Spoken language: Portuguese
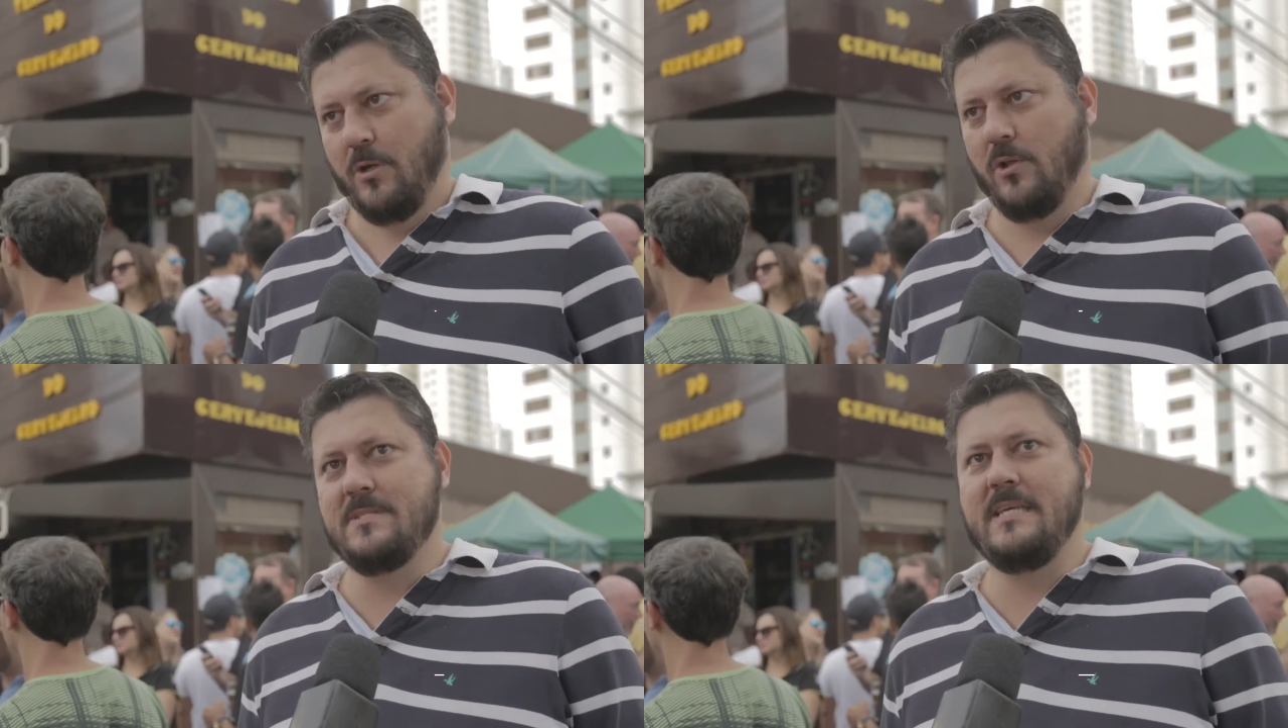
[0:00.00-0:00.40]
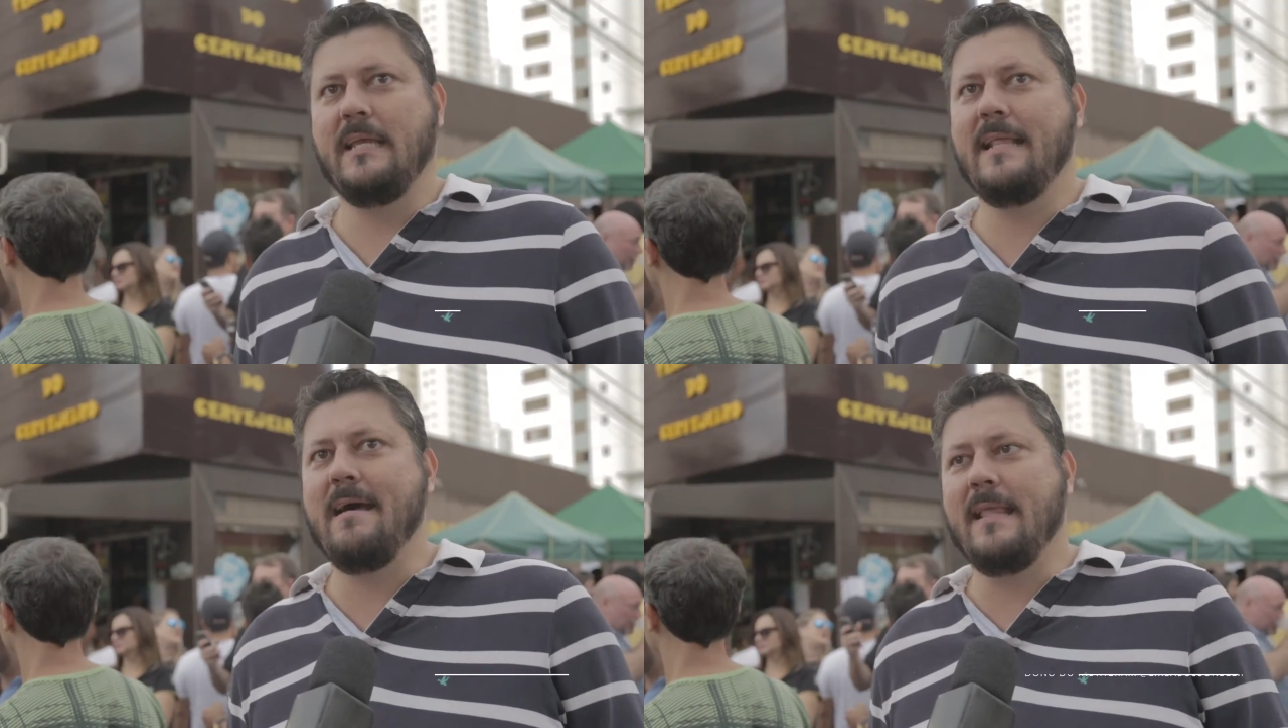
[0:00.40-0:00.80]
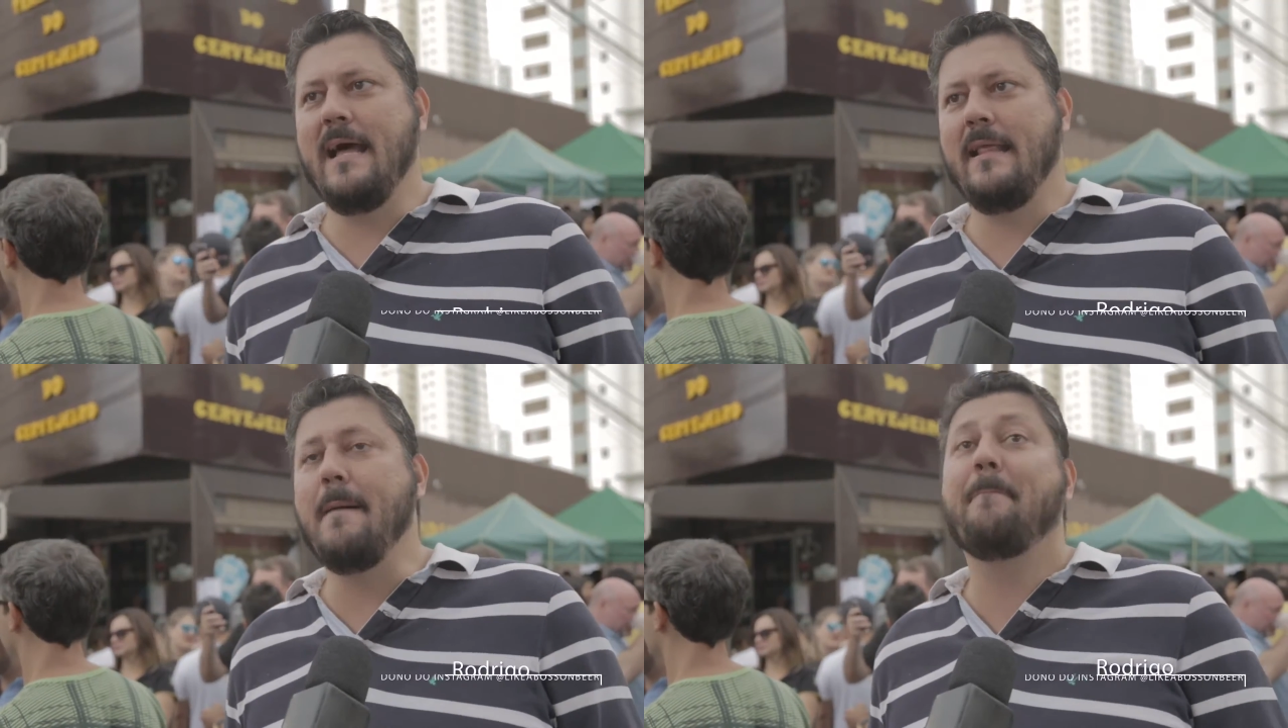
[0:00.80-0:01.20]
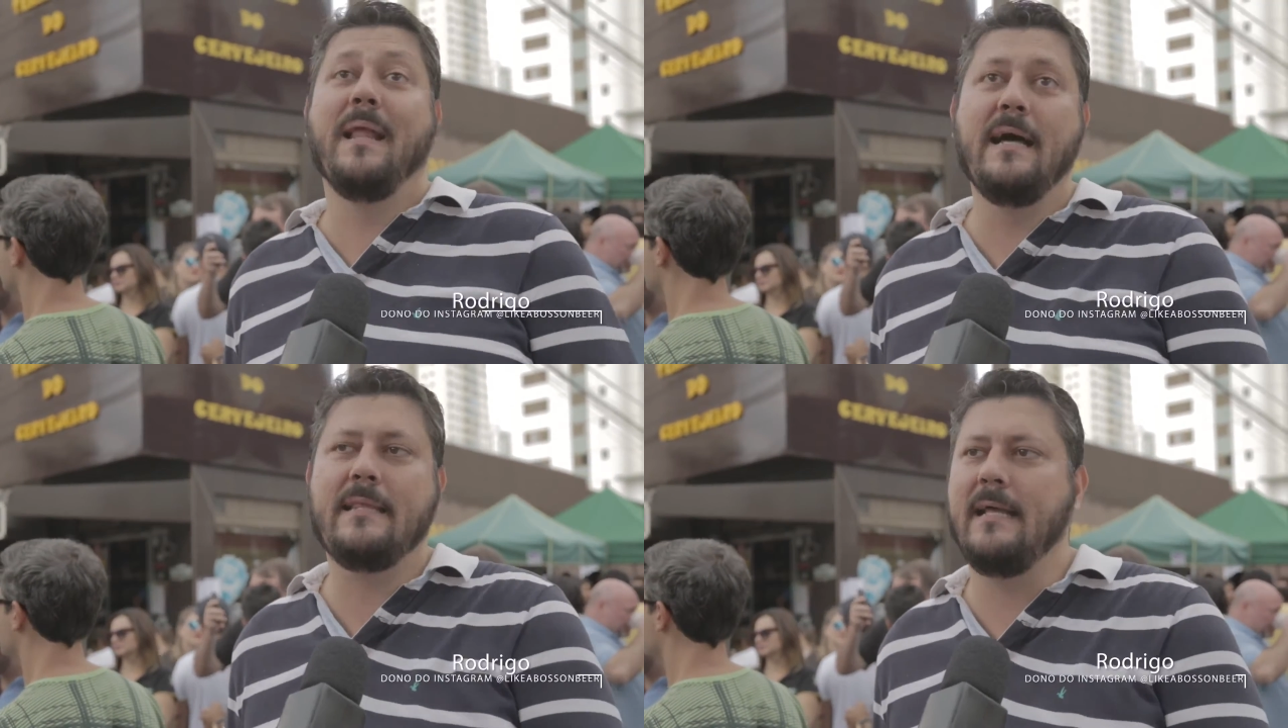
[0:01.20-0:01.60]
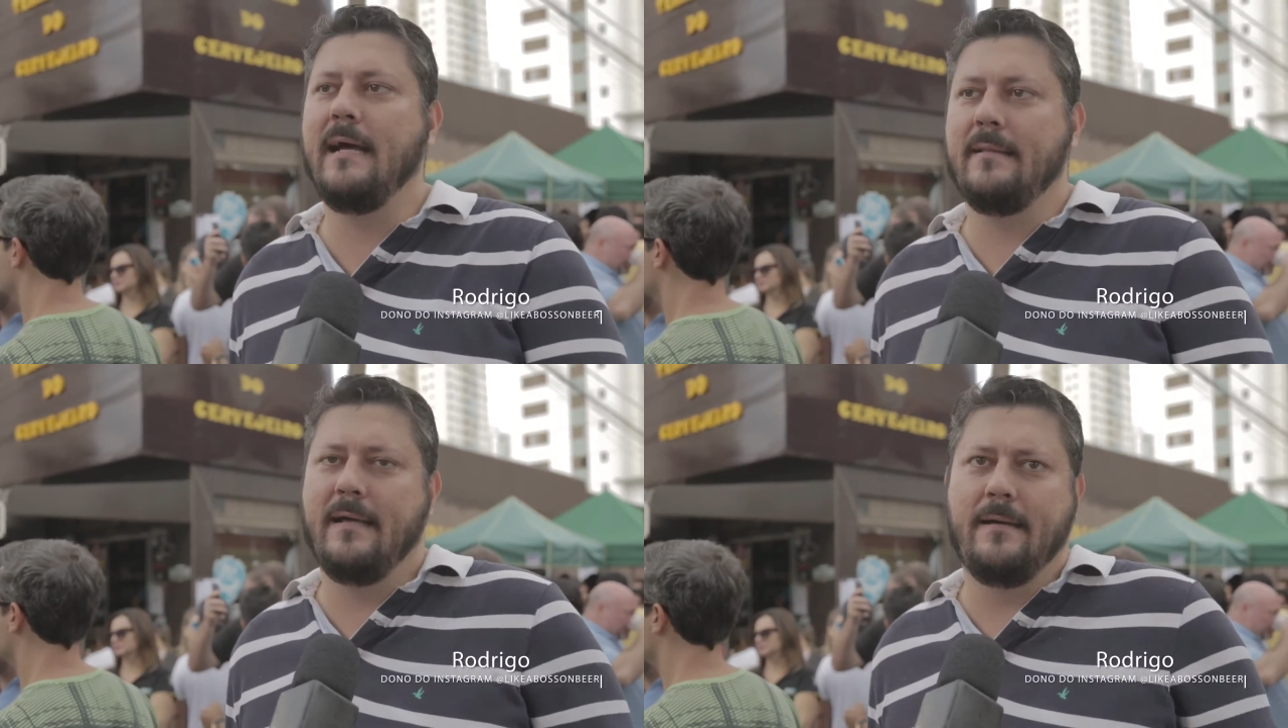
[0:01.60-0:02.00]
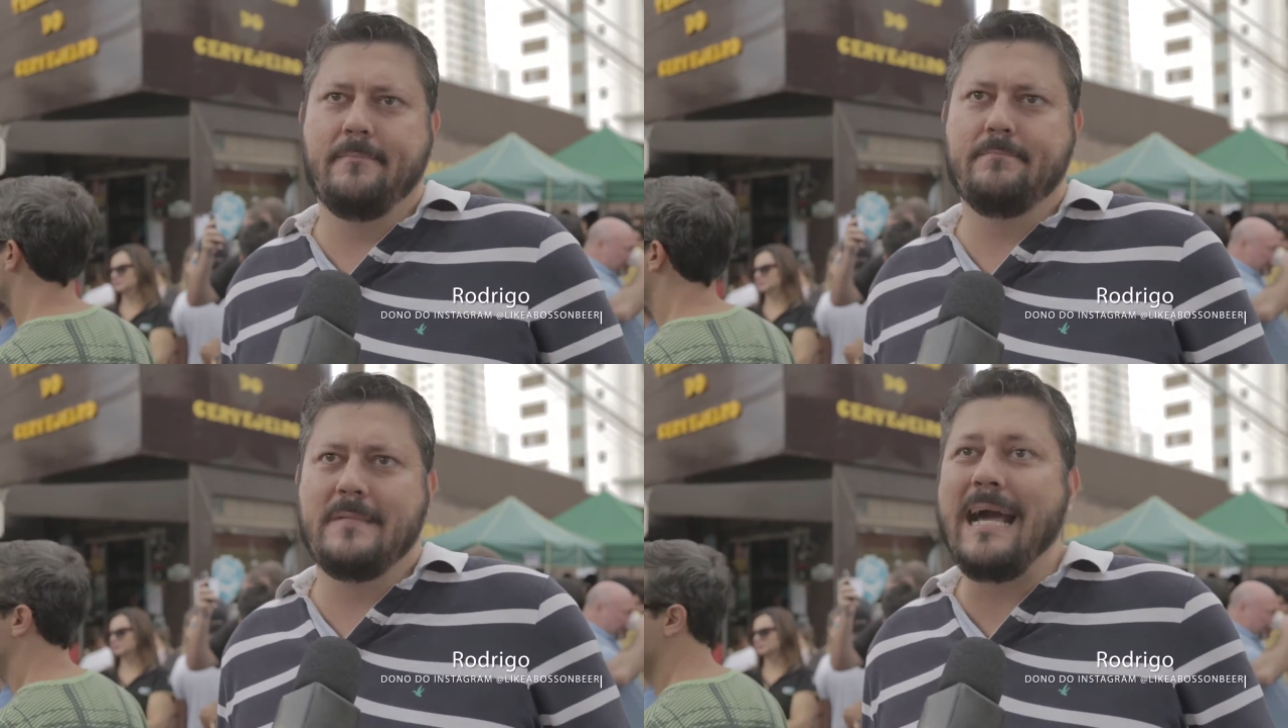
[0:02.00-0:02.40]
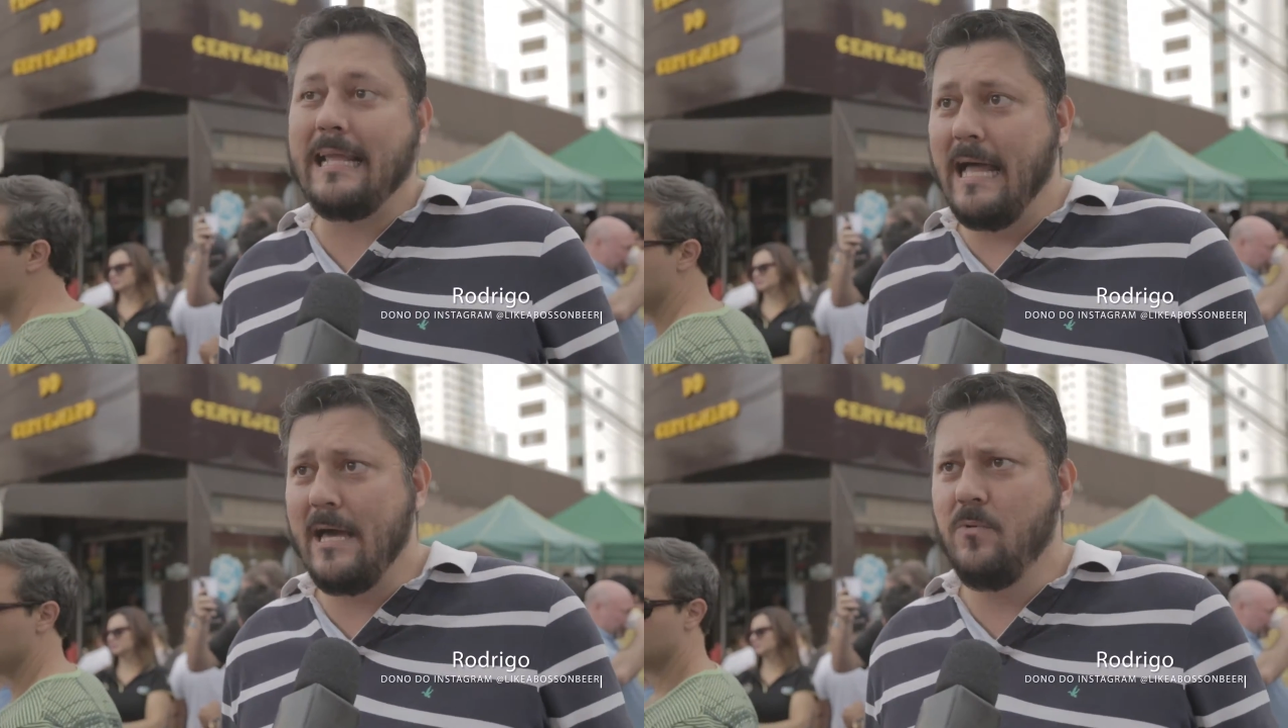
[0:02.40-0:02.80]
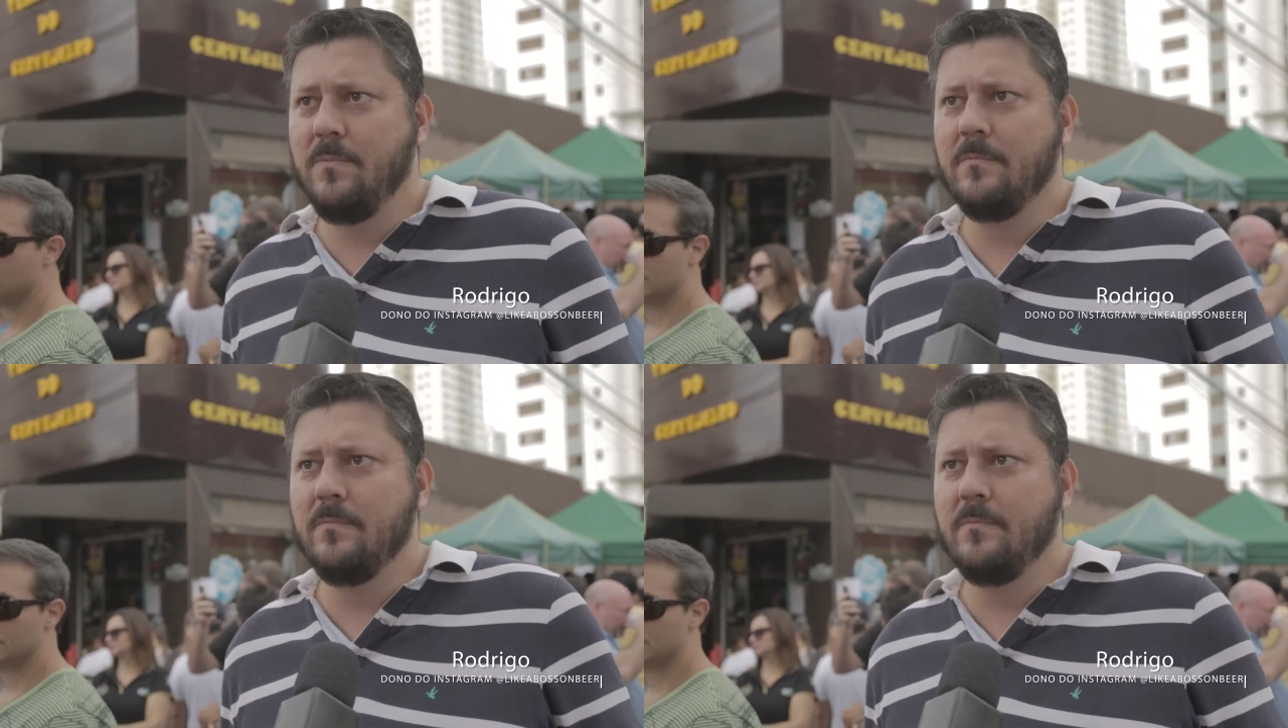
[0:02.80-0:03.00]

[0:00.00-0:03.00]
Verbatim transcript: Produzida na, na, na planta da, da, da, Claro,